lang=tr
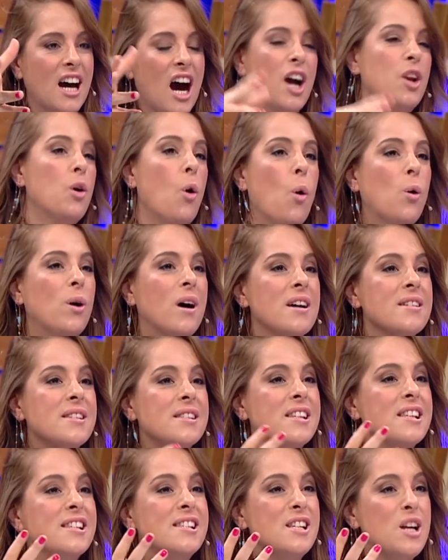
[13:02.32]
Hani o
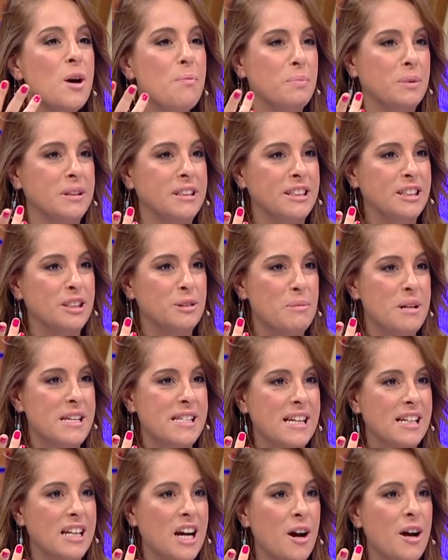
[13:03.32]
kas nasıl yapılır? yapılırdı
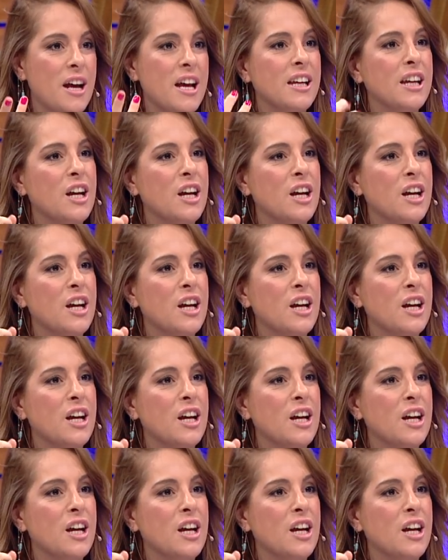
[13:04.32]
mesela.